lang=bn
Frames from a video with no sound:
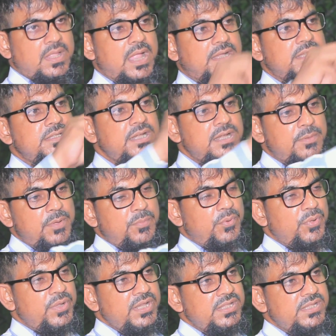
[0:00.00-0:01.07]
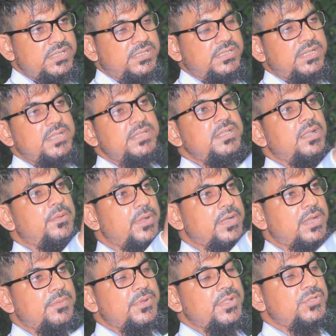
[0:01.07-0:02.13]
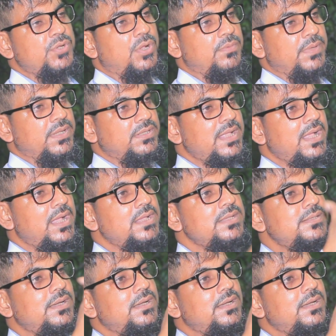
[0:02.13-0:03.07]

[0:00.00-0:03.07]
একটা সিনেমায় ভুগিন দিছি যে সিনেমাটা আমরা চলবে দেখা যাচ্ছে